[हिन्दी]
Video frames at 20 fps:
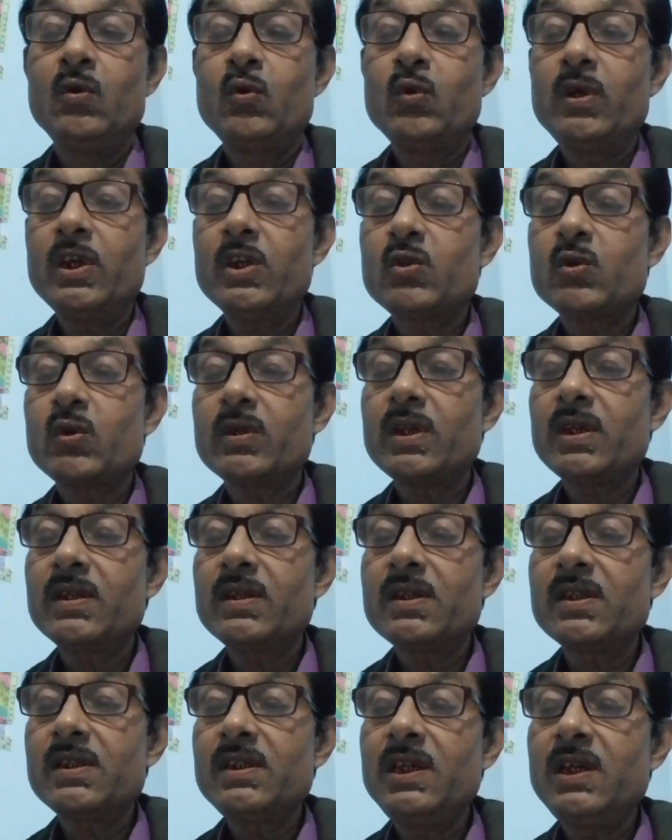तुझे
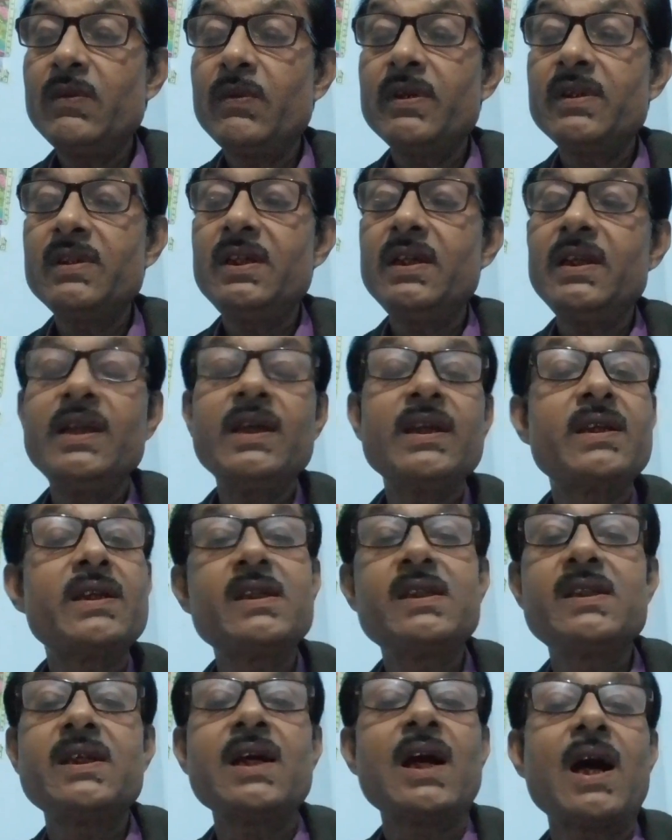स्वतंत्र जीवन जीने
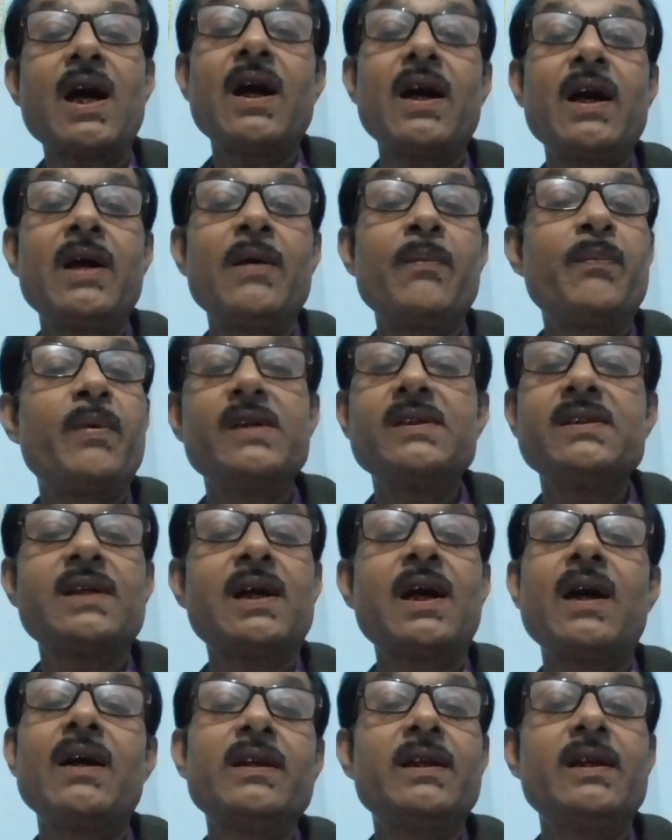की चाह है पर
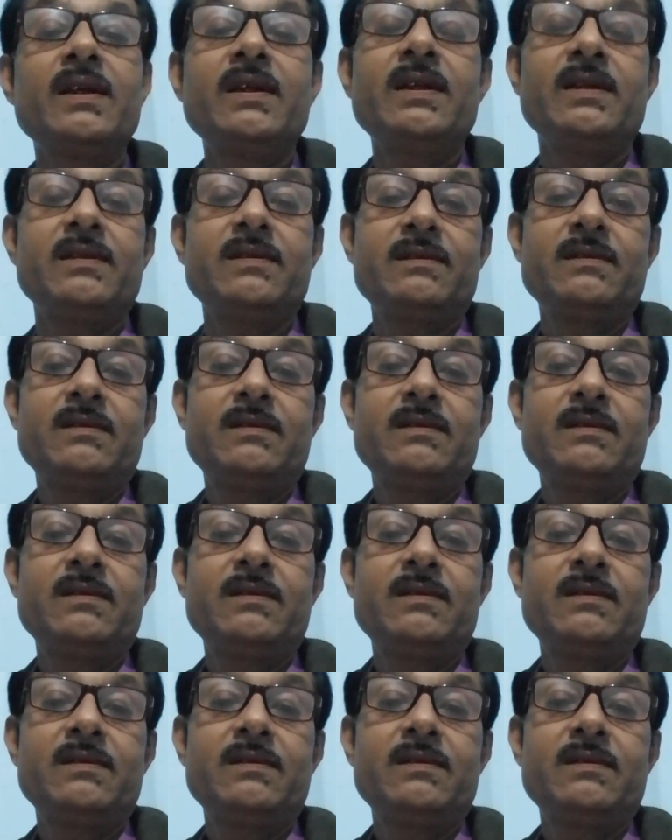राह नहीं